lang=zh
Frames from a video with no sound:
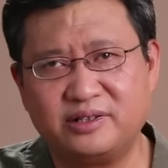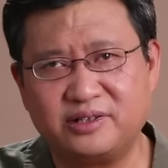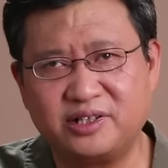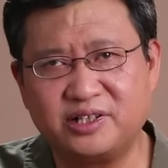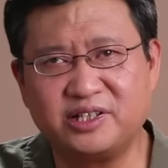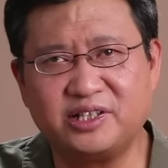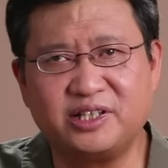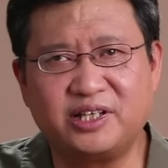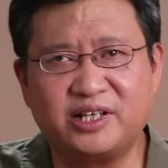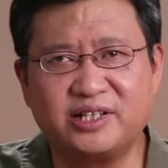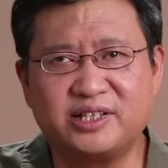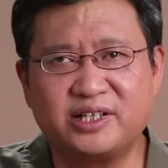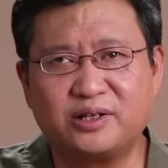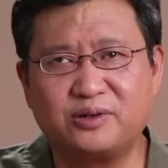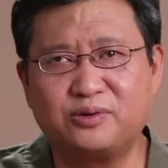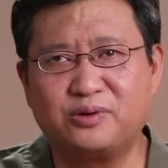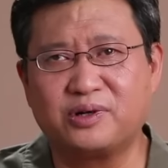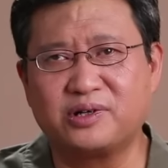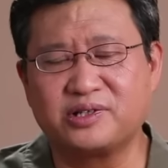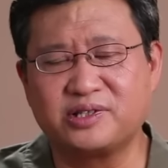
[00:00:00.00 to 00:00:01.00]
这几天在
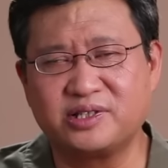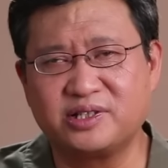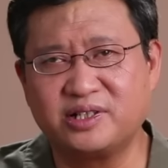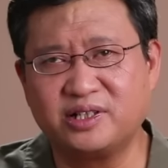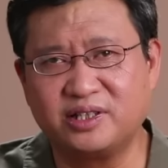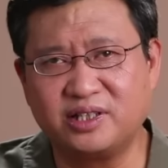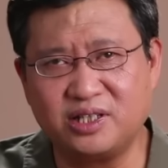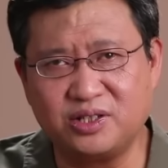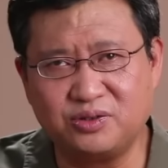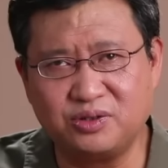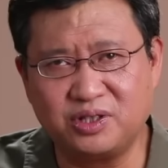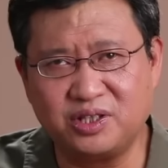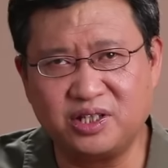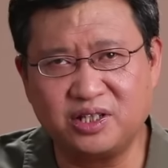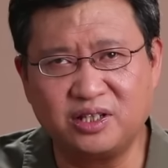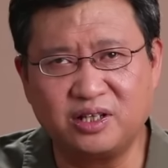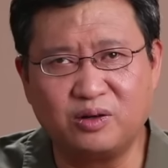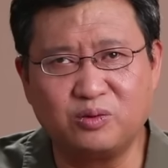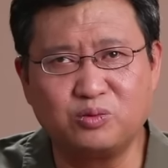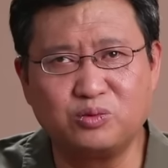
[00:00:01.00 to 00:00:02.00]
库尔斯克地区
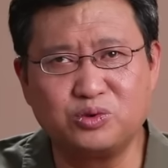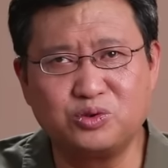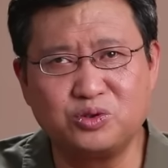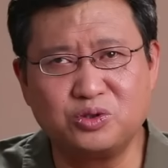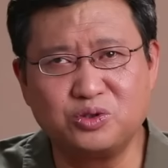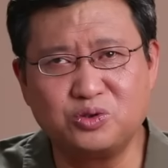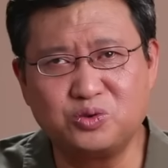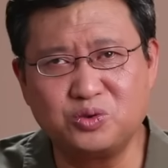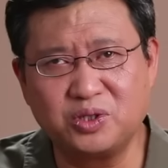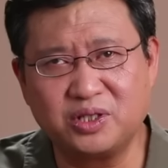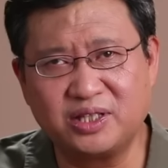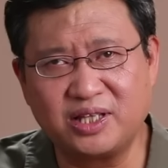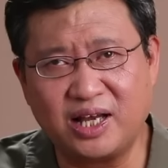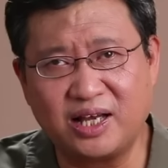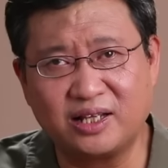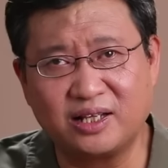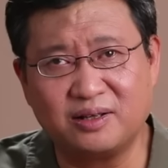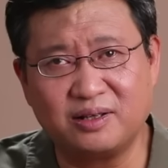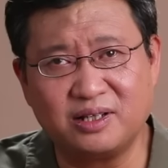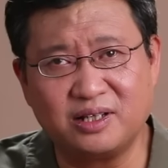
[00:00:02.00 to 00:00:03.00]
听到乌军最
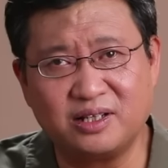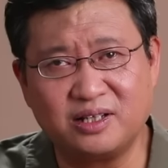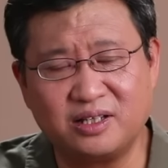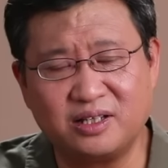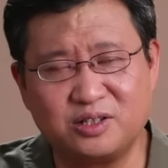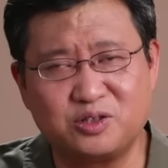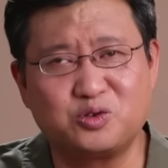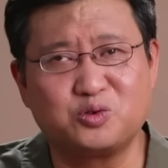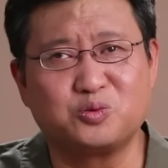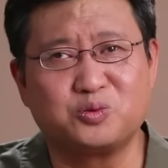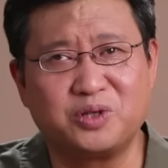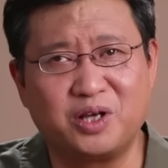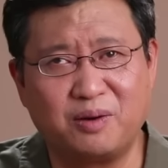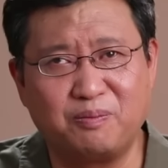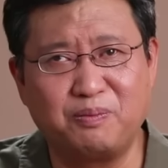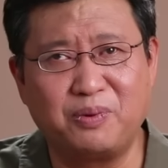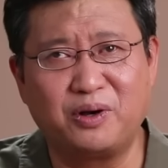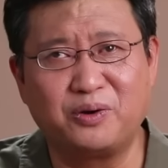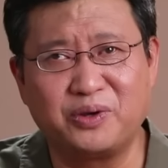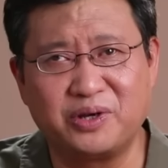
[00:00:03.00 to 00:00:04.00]
大的主要
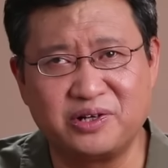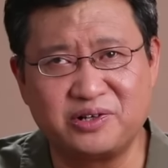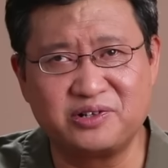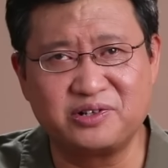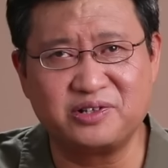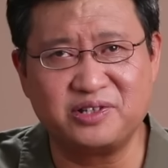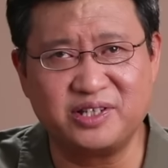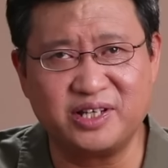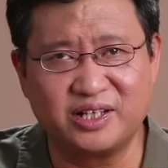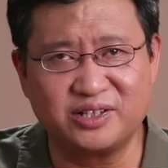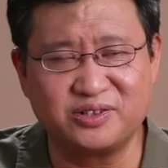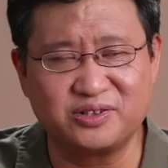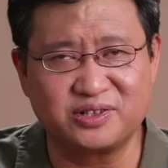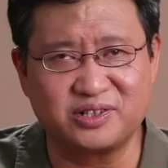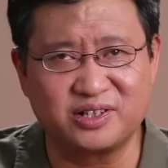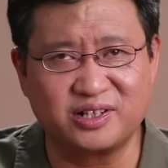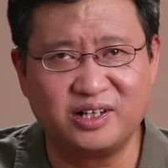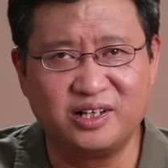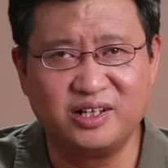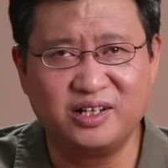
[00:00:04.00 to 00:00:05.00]
抱怨之一啊，就
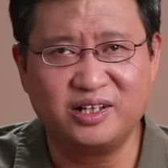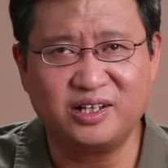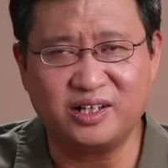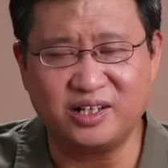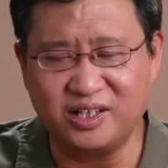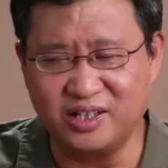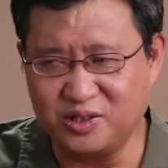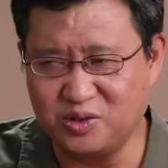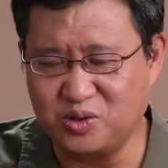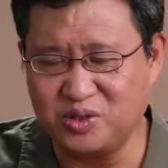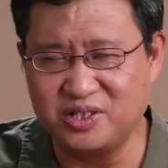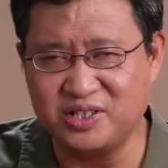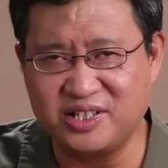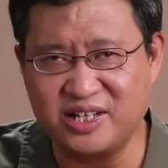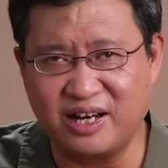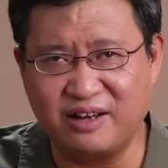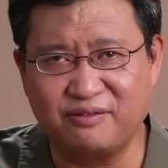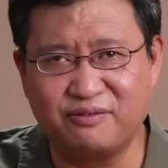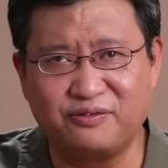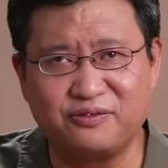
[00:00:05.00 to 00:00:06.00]
是俄军
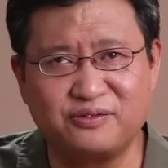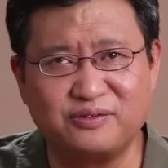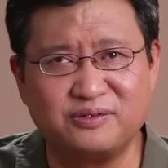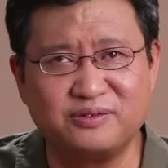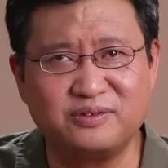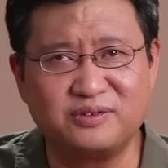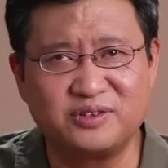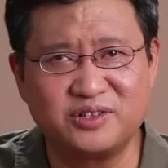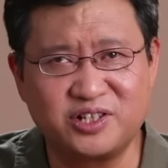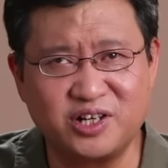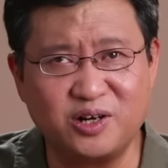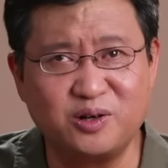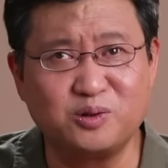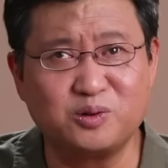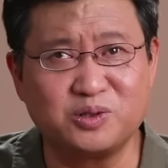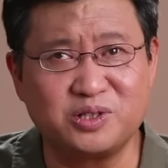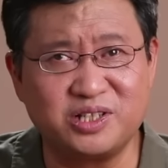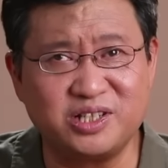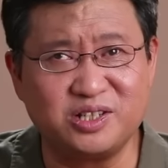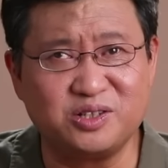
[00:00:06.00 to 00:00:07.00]
战俘
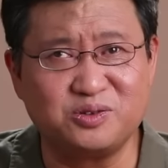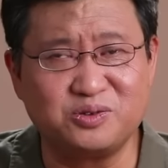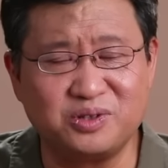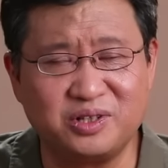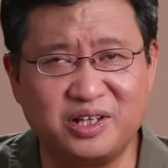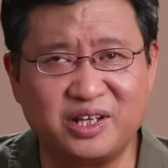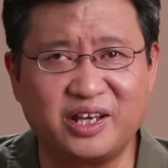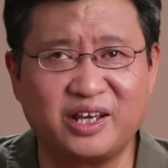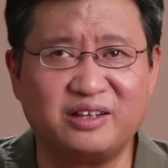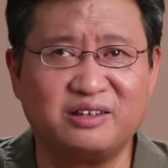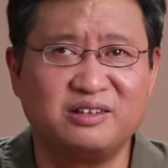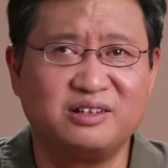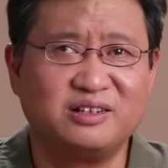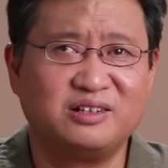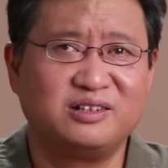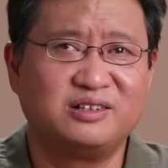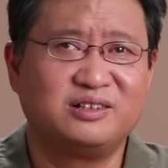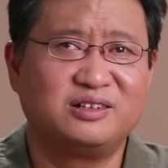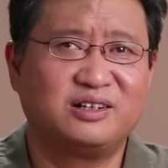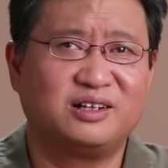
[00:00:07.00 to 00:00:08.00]
臭气熏天
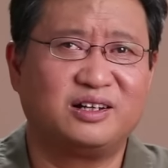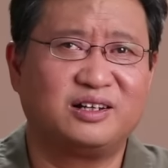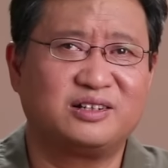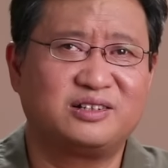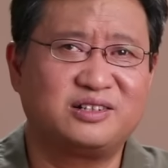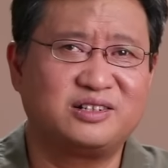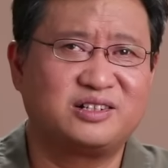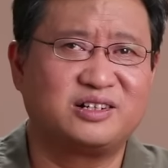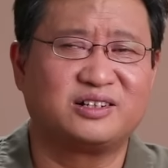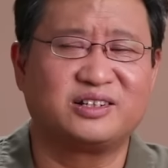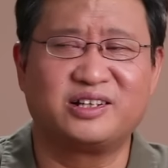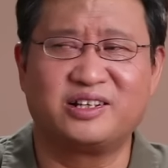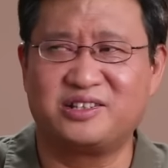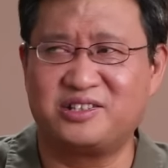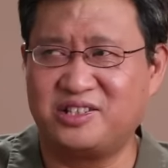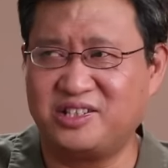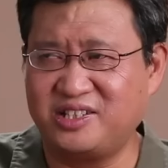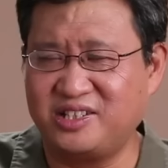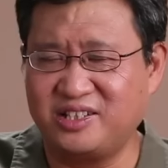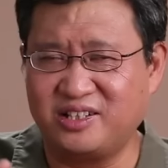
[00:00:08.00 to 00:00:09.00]
啊，至少在
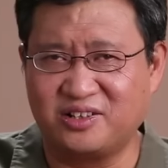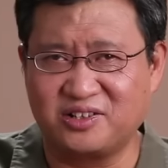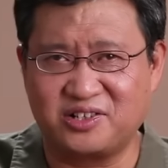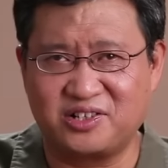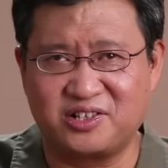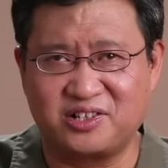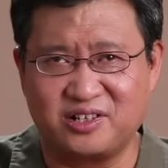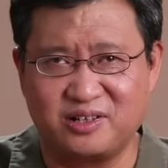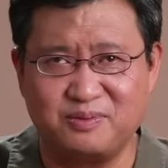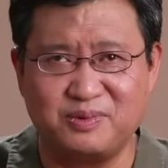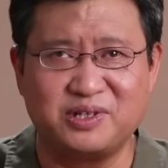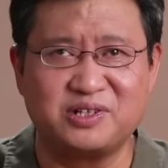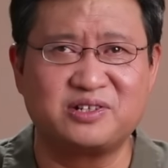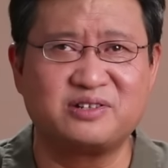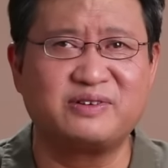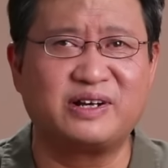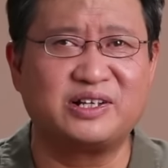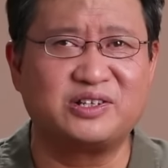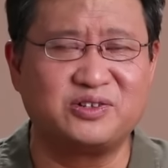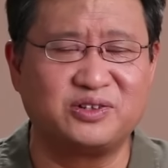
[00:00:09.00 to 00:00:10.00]
7到10米
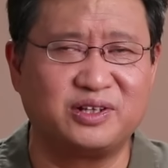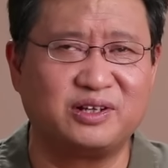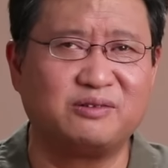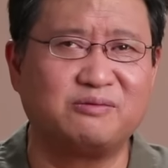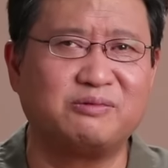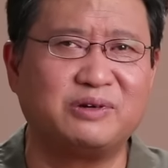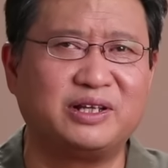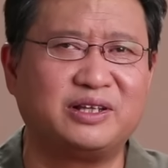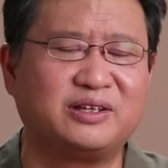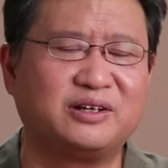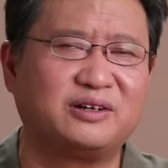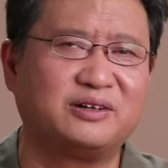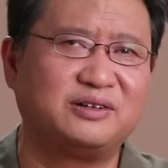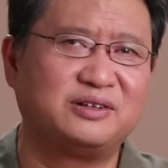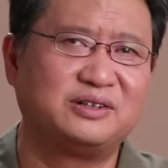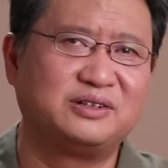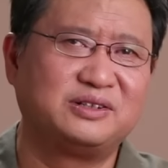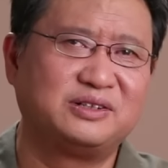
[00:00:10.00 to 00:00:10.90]
之外就能闻到。